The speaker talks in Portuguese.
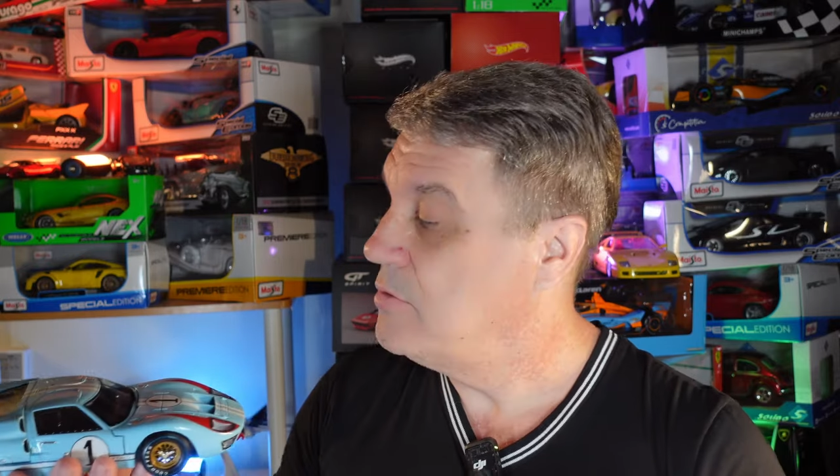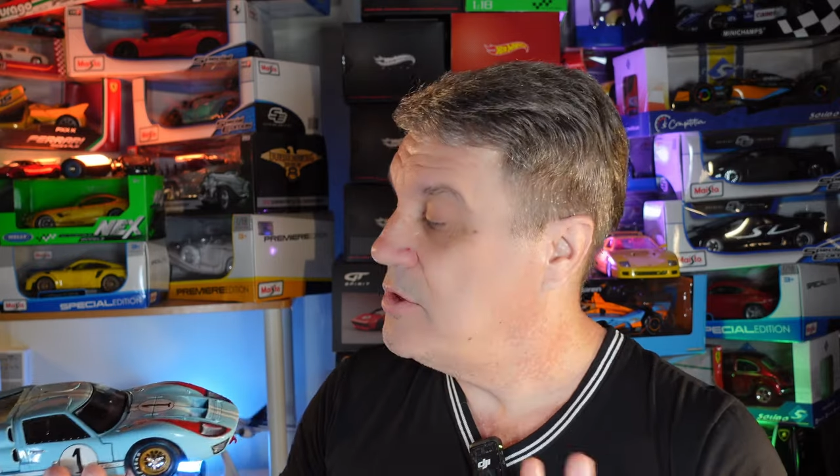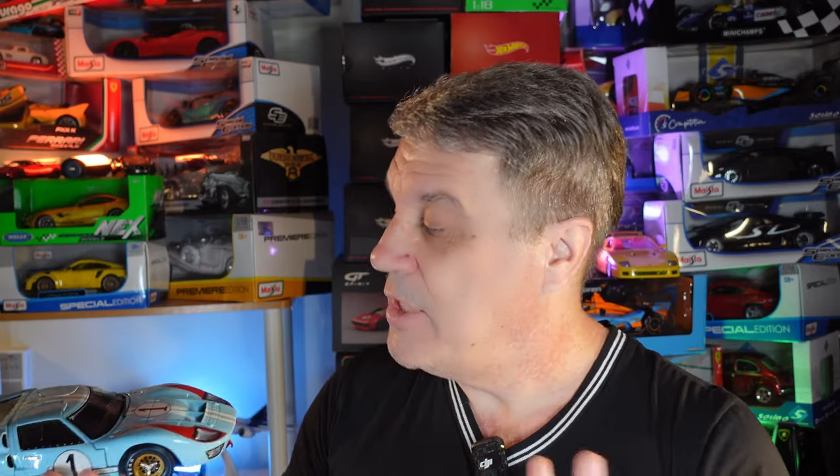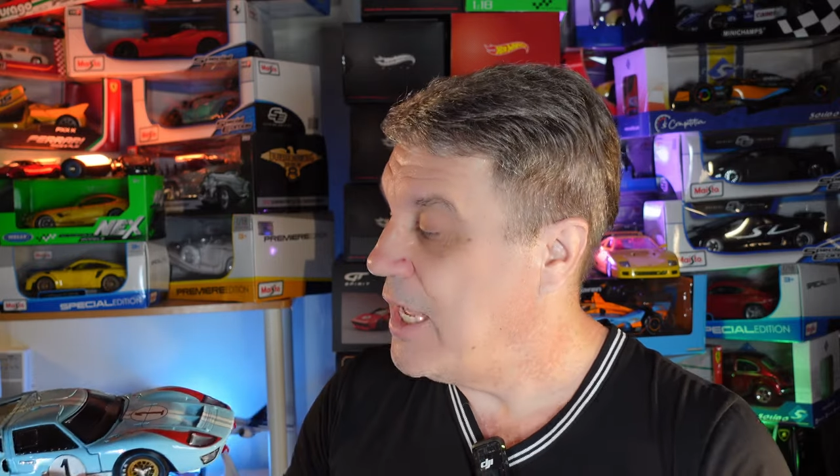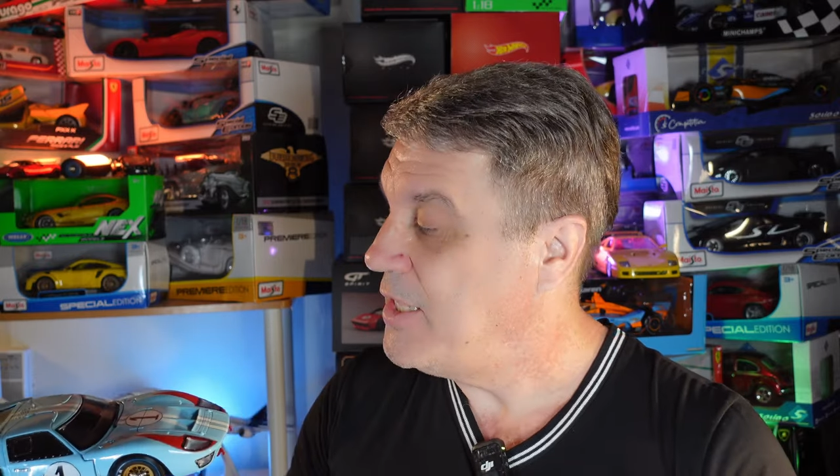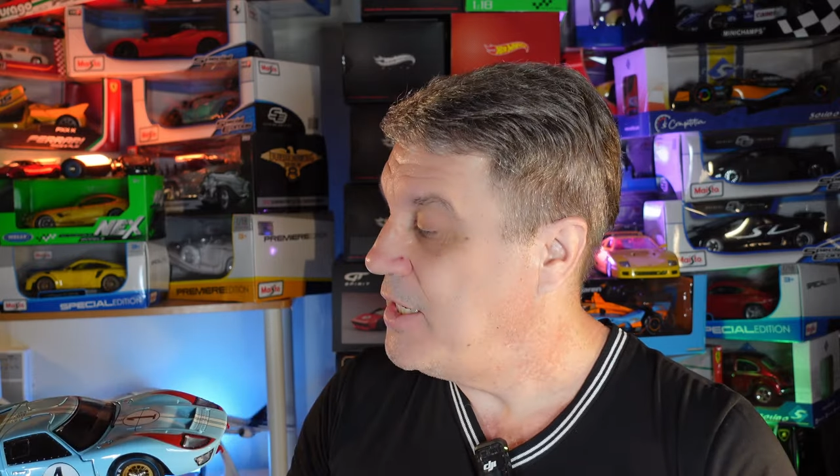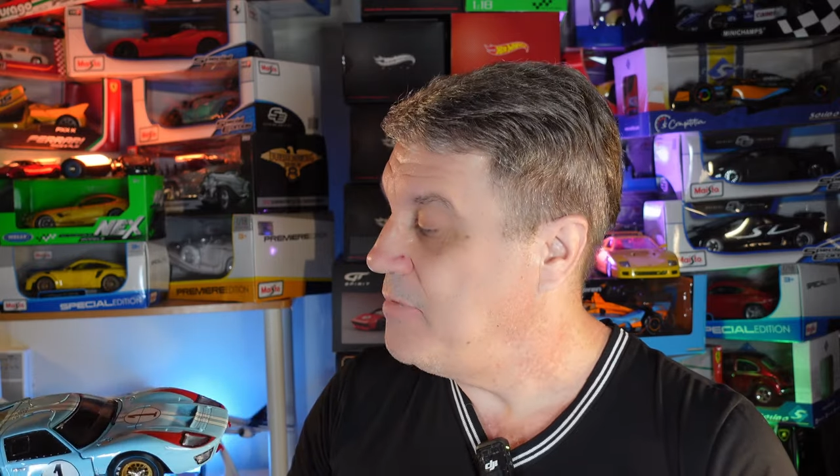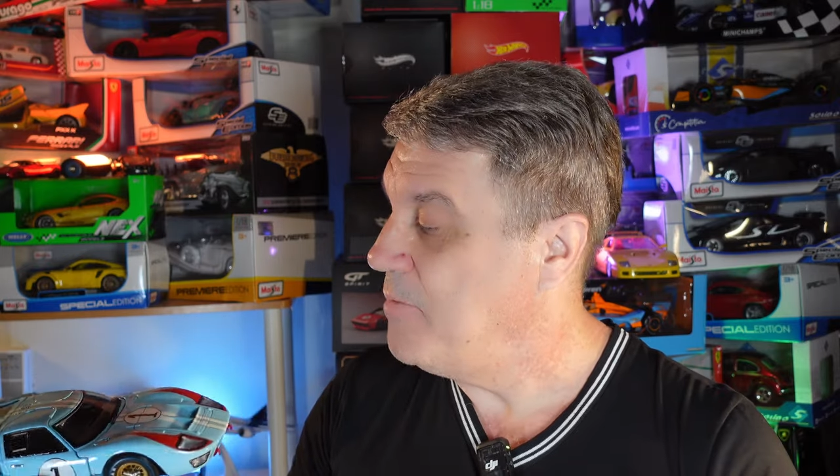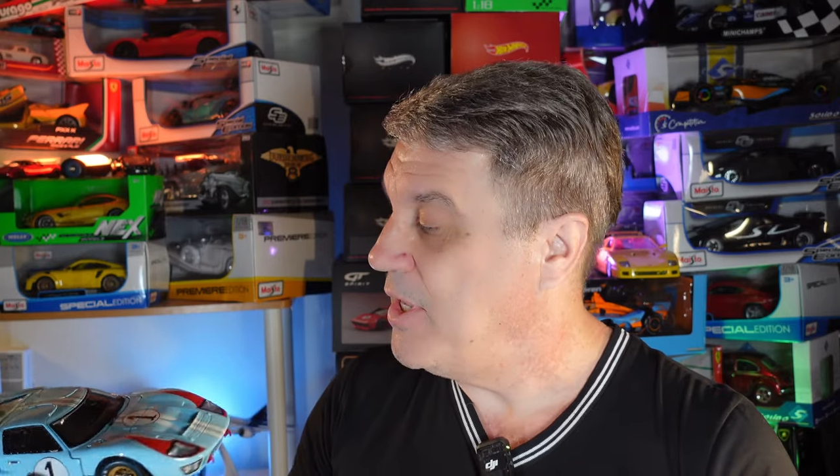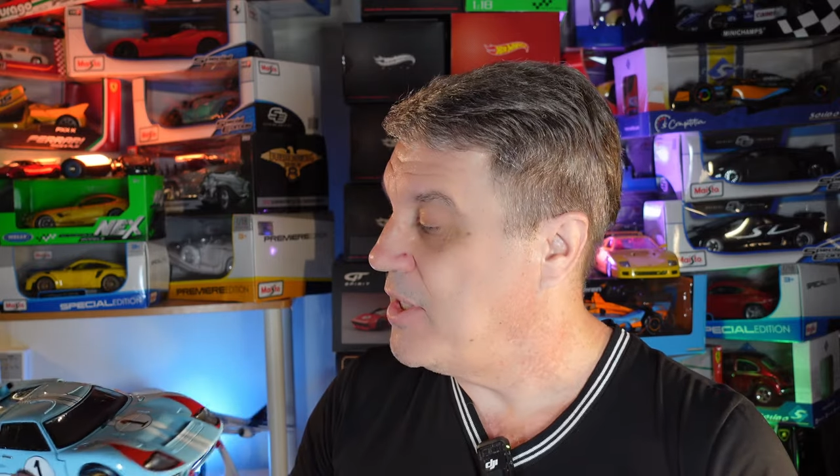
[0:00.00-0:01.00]
nada
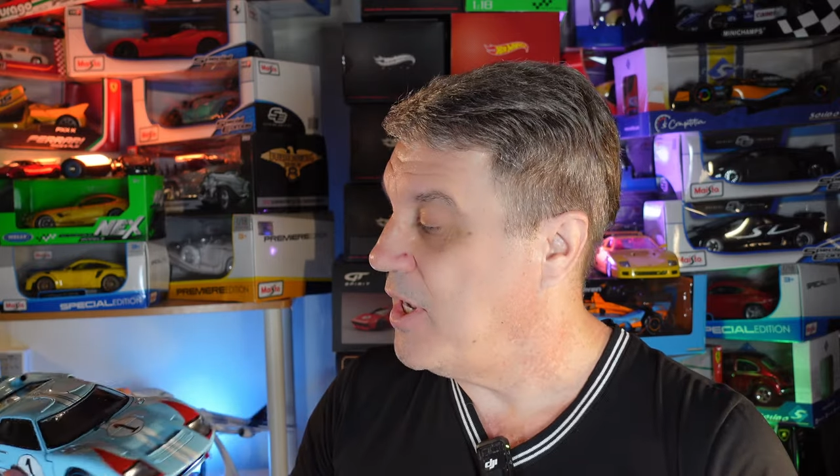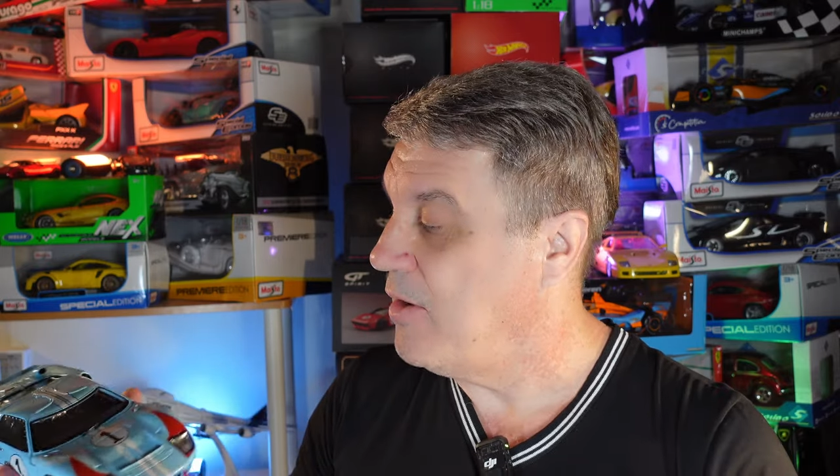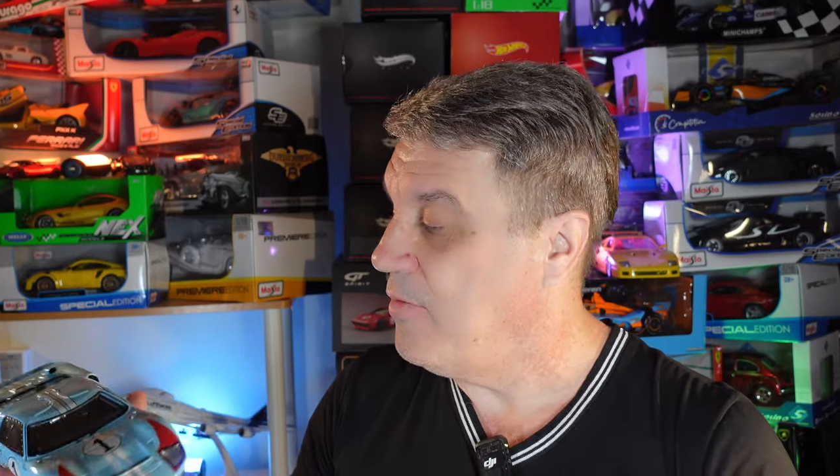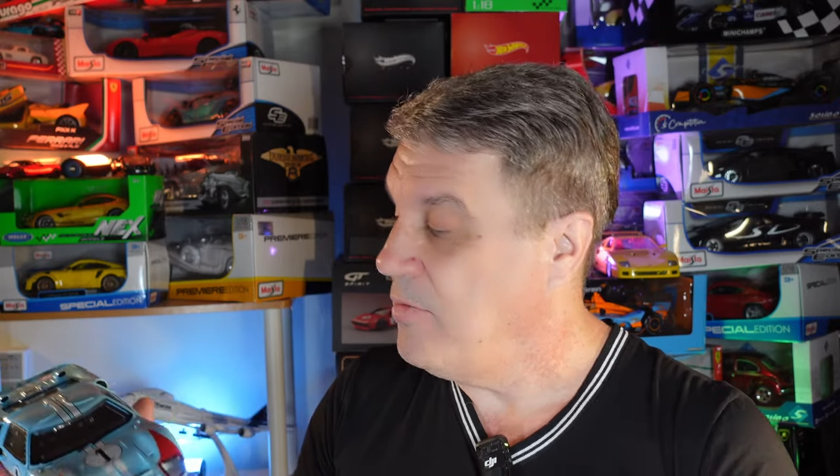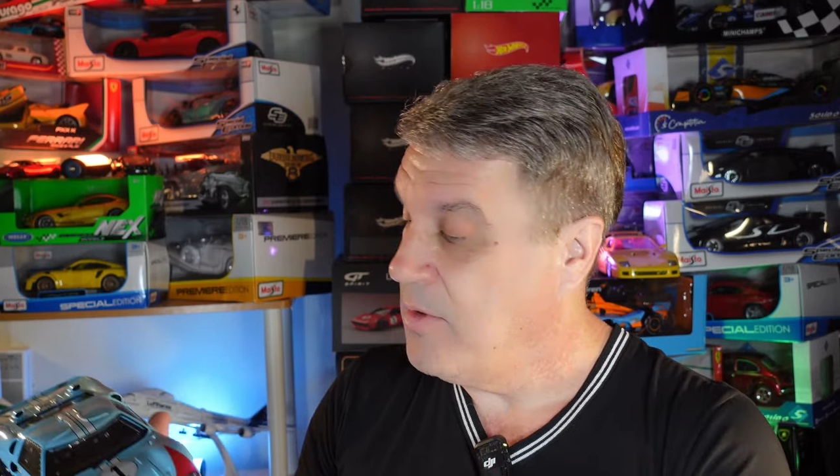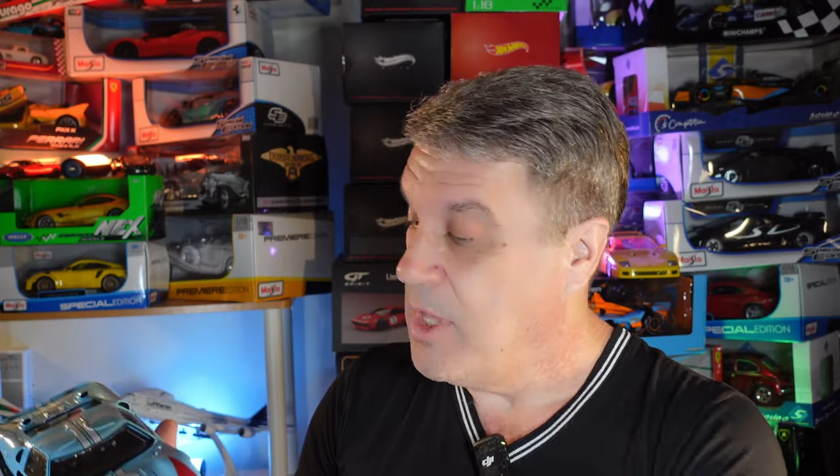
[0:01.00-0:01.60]
de metal,